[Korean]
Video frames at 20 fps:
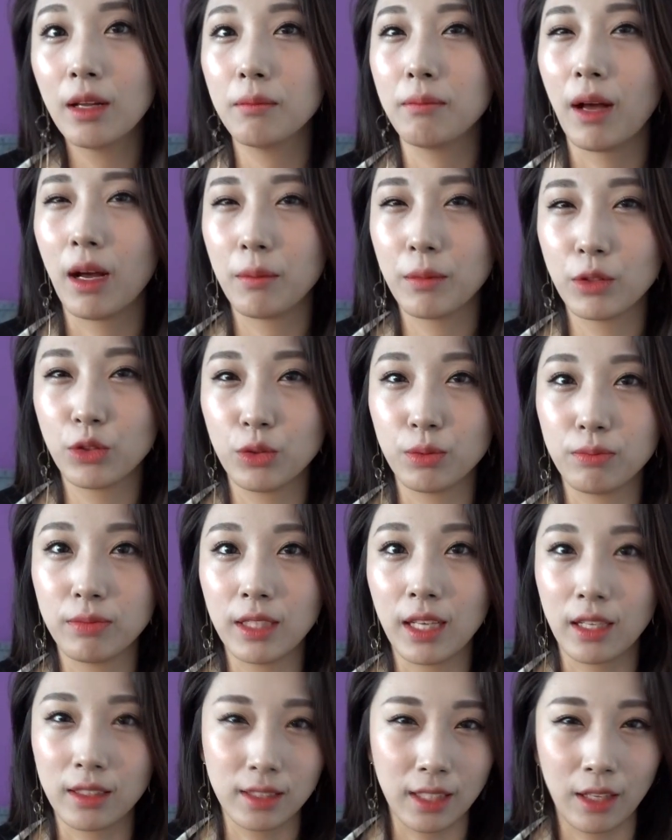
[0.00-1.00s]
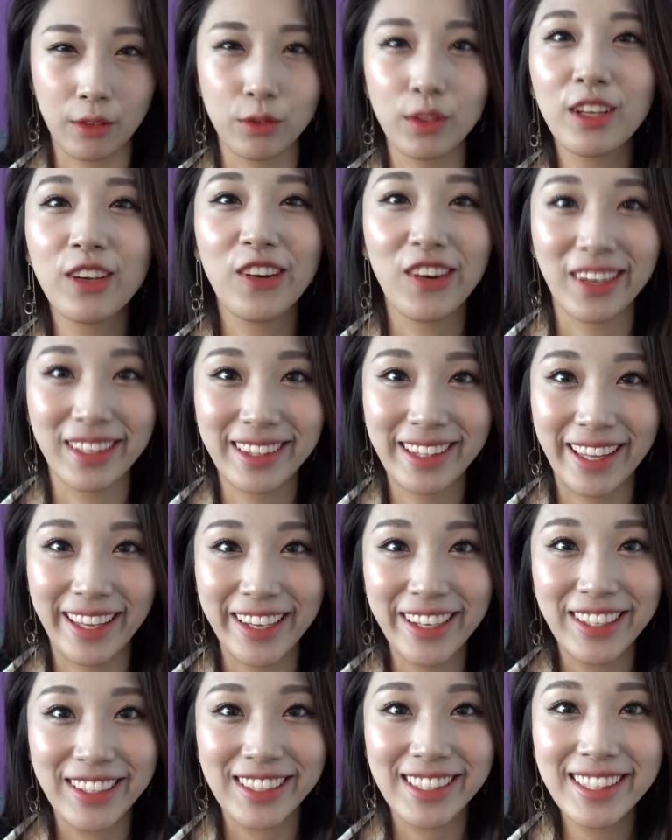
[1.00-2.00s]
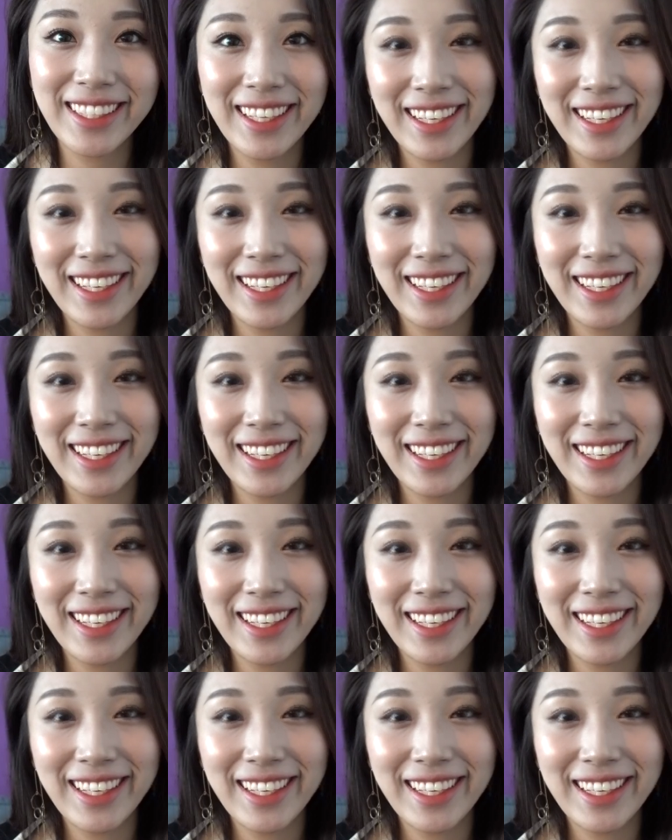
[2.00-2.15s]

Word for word: 마음의 준비가 아직 안 된 것 같아요.